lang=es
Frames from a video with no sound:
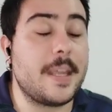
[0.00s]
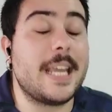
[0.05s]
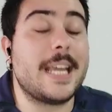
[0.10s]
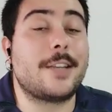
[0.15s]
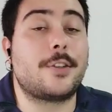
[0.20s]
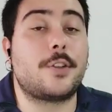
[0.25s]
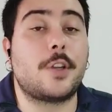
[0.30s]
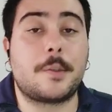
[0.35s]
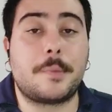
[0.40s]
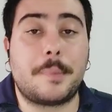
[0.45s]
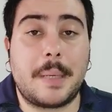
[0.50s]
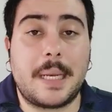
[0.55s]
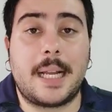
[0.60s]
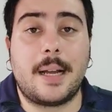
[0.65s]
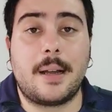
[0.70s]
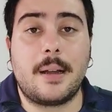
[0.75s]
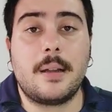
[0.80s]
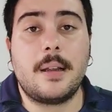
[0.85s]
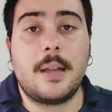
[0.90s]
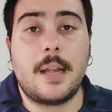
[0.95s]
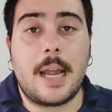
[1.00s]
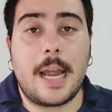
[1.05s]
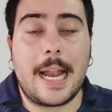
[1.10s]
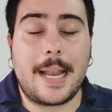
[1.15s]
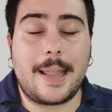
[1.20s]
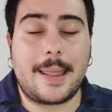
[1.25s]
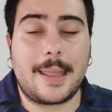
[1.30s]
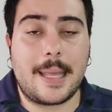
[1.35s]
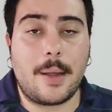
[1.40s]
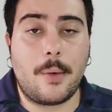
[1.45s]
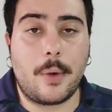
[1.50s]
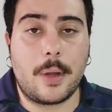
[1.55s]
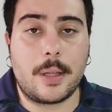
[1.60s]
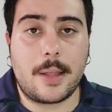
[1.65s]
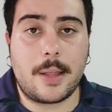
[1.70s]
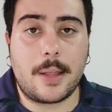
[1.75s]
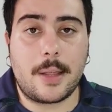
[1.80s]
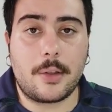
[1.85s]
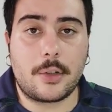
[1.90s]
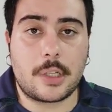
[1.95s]
y eso explica el
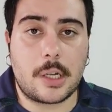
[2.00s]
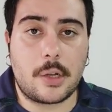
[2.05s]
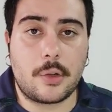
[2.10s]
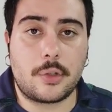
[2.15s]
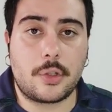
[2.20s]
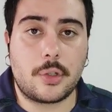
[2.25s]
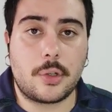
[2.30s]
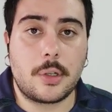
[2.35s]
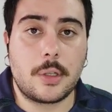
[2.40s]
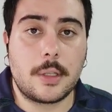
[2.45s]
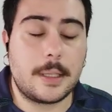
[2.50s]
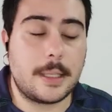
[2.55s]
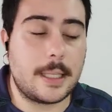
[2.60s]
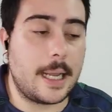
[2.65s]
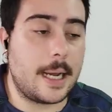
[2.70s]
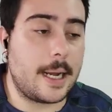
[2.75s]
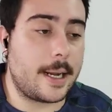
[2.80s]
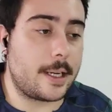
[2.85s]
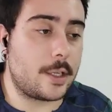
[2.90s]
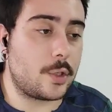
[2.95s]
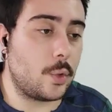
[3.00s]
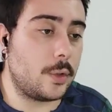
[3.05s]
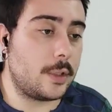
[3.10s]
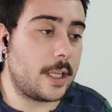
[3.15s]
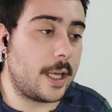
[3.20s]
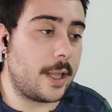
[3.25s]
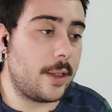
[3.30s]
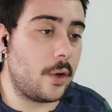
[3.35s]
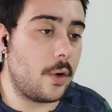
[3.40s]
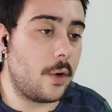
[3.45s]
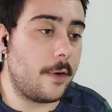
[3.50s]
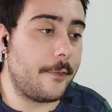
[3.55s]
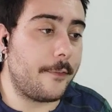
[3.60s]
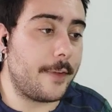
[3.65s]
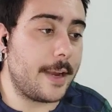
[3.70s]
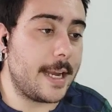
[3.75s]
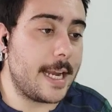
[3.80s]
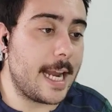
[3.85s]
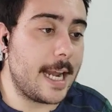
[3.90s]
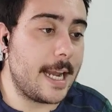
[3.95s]
52 a 8 del
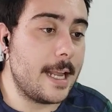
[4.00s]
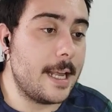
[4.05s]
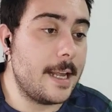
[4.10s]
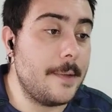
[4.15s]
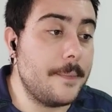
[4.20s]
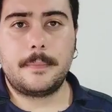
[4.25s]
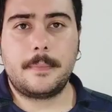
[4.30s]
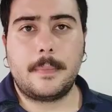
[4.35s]
resultado final.